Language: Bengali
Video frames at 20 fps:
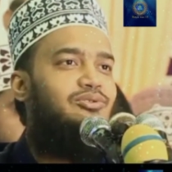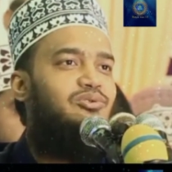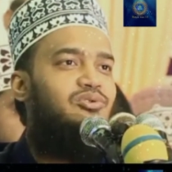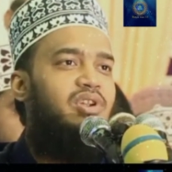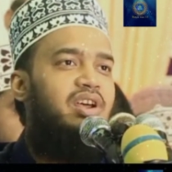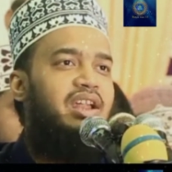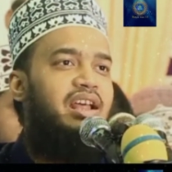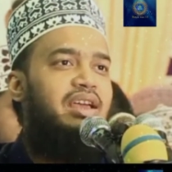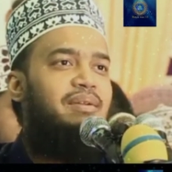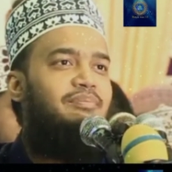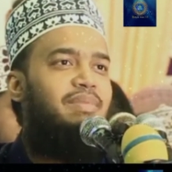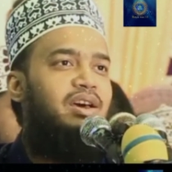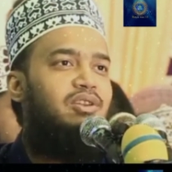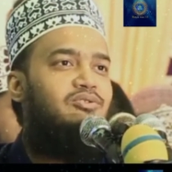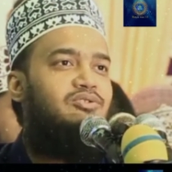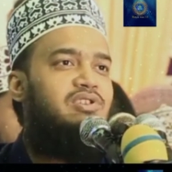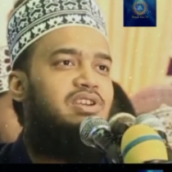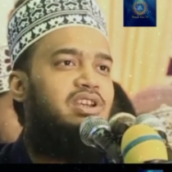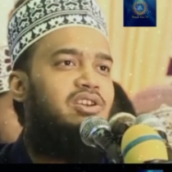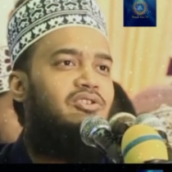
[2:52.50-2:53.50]
তুলনায় মানুষ
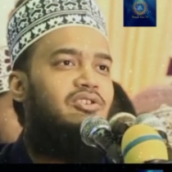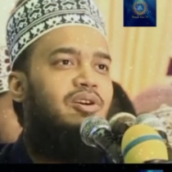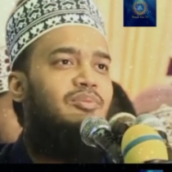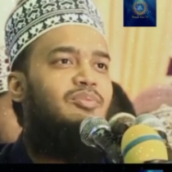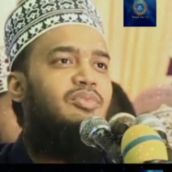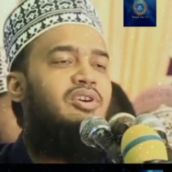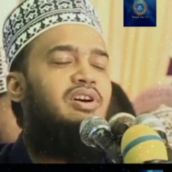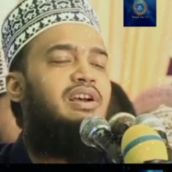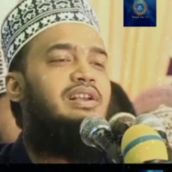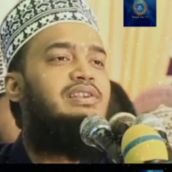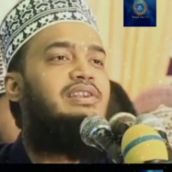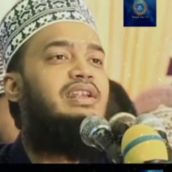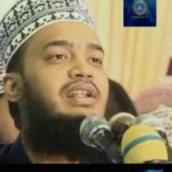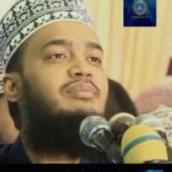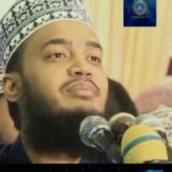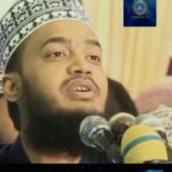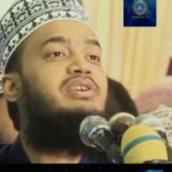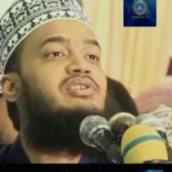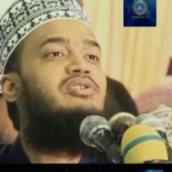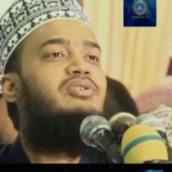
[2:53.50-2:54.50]
কি কম হয়েছে না
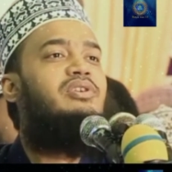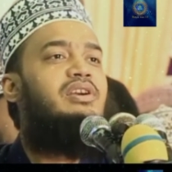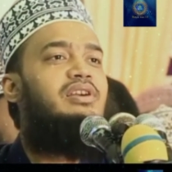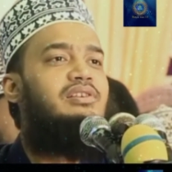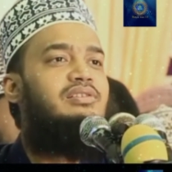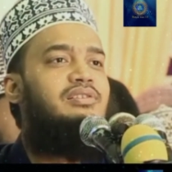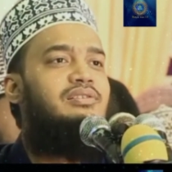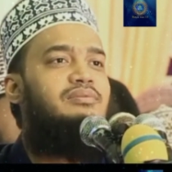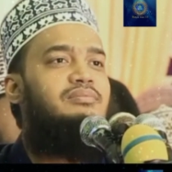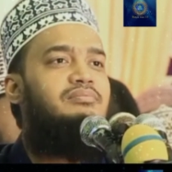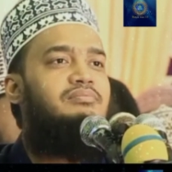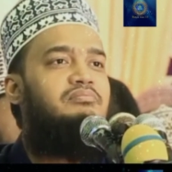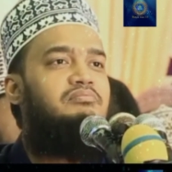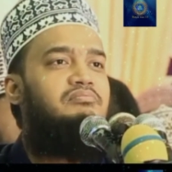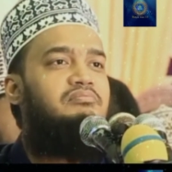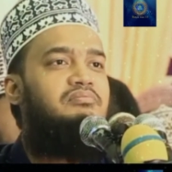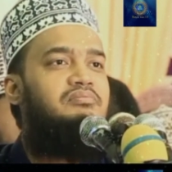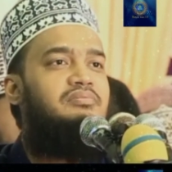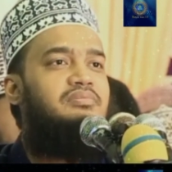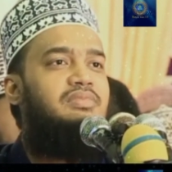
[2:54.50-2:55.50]
বেশি হয়েছে
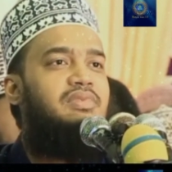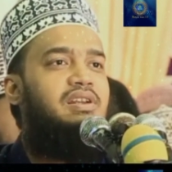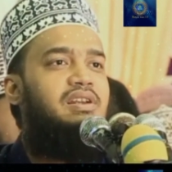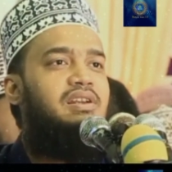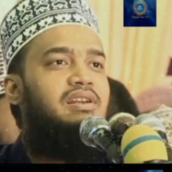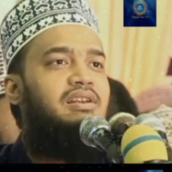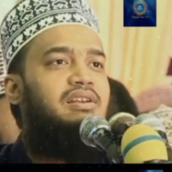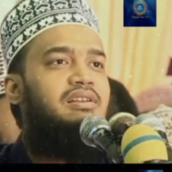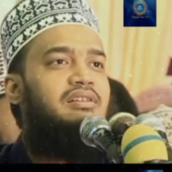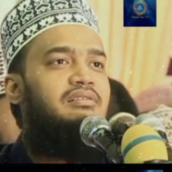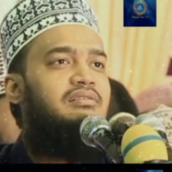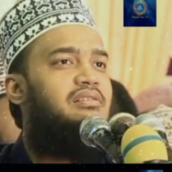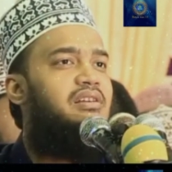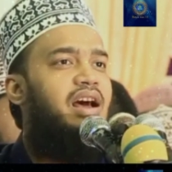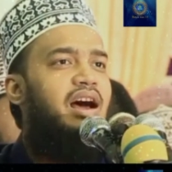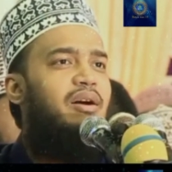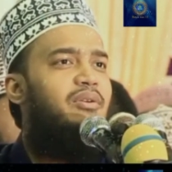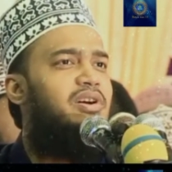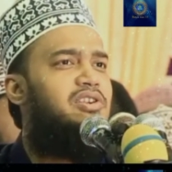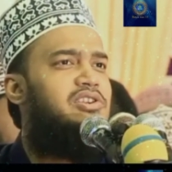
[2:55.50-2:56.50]

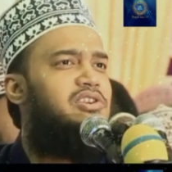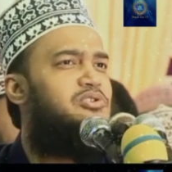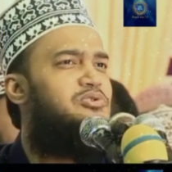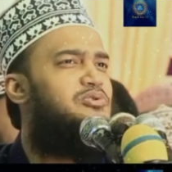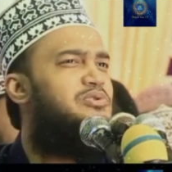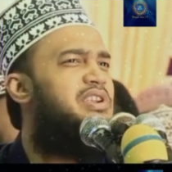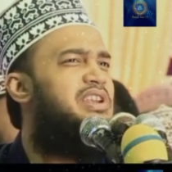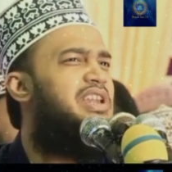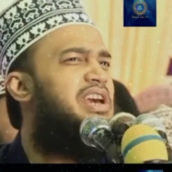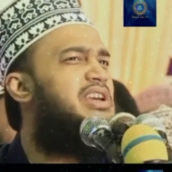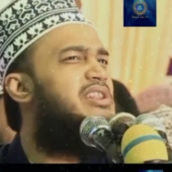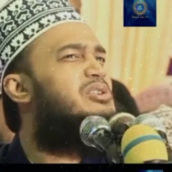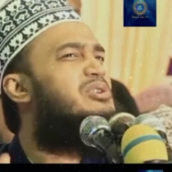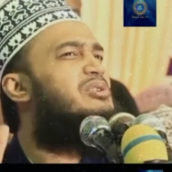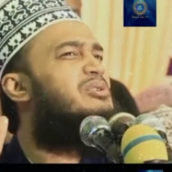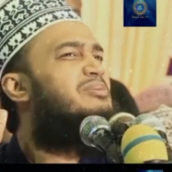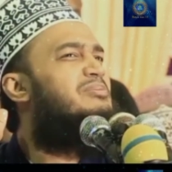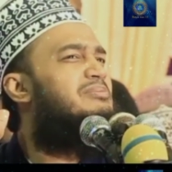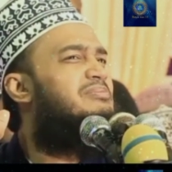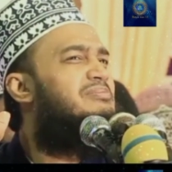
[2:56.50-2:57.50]
আওয়াজে শুনি নাই তো
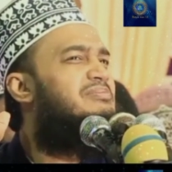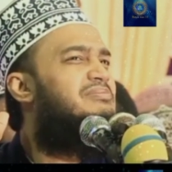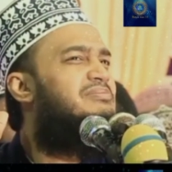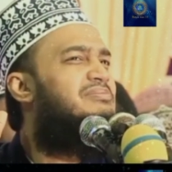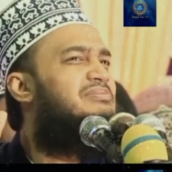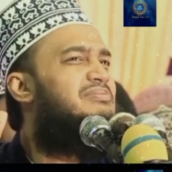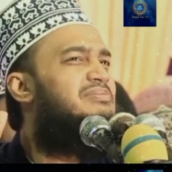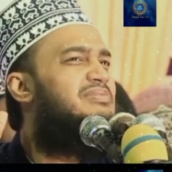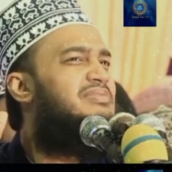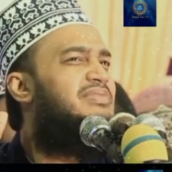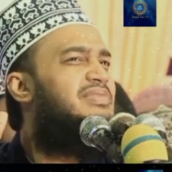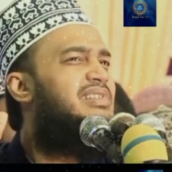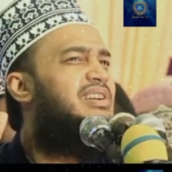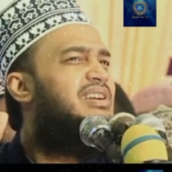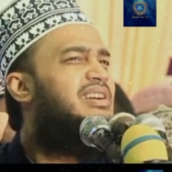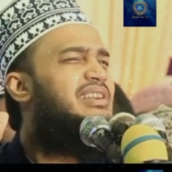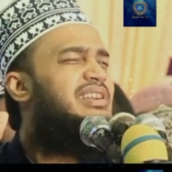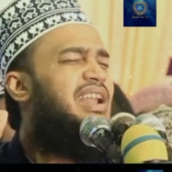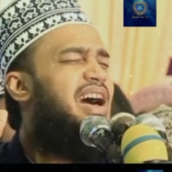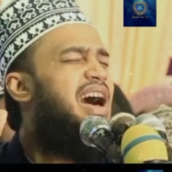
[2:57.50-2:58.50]

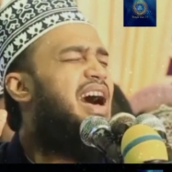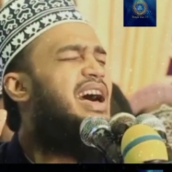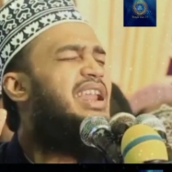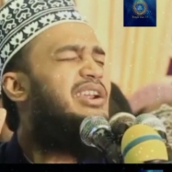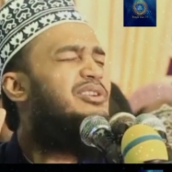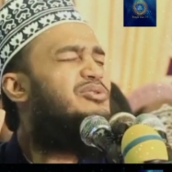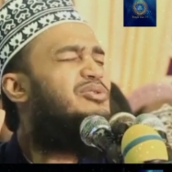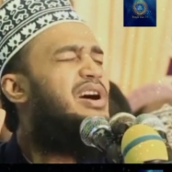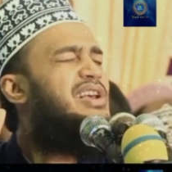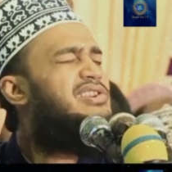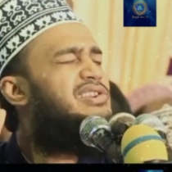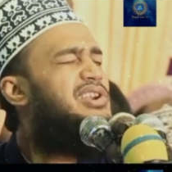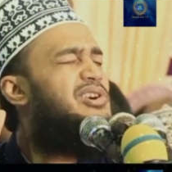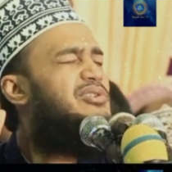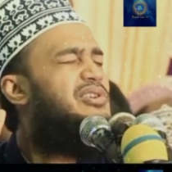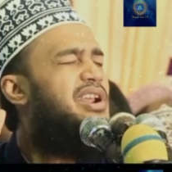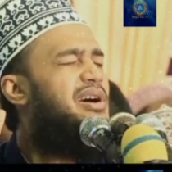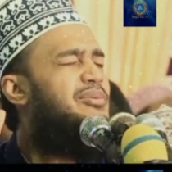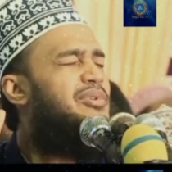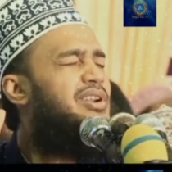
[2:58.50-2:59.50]
না আর একটু আস্তে
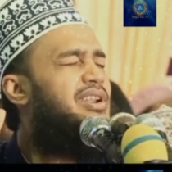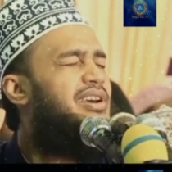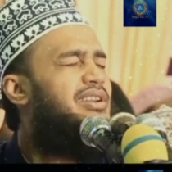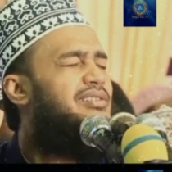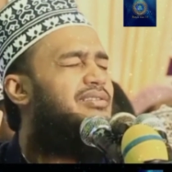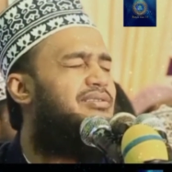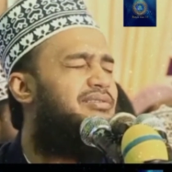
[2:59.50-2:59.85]
করে বলেন